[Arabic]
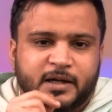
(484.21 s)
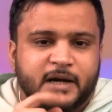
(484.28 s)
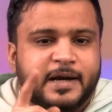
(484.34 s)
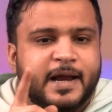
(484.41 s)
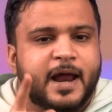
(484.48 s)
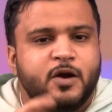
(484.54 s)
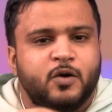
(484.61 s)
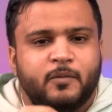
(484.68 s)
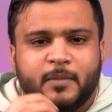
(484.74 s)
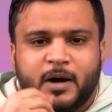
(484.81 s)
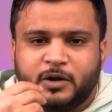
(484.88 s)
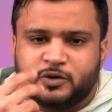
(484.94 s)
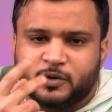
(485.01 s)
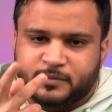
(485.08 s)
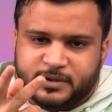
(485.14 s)
لأنهم ما
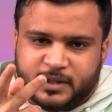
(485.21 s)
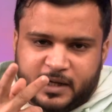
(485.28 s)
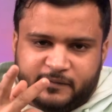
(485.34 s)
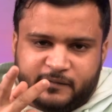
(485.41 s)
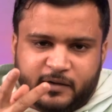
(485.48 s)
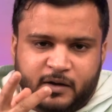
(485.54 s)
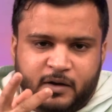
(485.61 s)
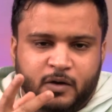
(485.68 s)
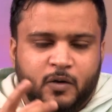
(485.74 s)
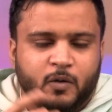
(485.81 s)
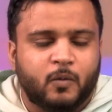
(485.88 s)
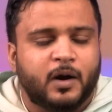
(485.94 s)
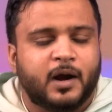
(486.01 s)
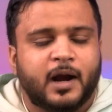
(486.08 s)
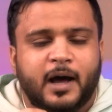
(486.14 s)
عندهم سالفة
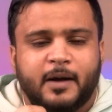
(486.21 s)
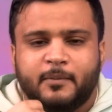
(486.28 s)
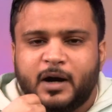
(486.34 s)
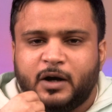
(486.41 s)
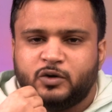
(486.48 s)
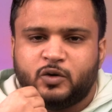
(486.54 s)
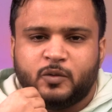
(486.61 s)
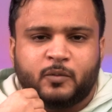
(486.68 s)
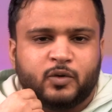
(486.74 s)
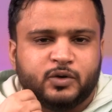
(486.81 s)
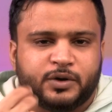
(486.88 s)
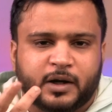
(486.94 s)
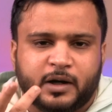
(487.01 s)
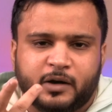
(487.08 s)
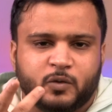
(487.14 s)
والله ما عندهم
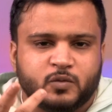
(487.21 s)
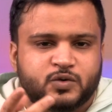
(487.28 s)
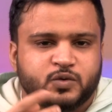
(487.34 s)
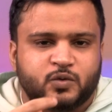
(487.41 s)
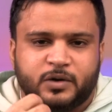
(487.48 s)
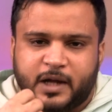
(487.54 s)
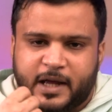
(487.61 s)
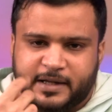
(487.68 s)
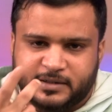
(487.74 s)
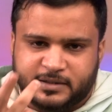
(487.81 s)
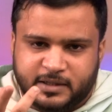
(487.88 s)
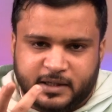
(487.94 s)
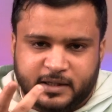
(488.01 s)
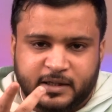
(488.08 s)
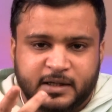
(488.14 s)
قدرة للوصول لأي
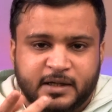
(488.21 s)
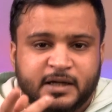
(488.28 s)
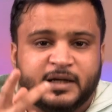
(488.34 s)
شيء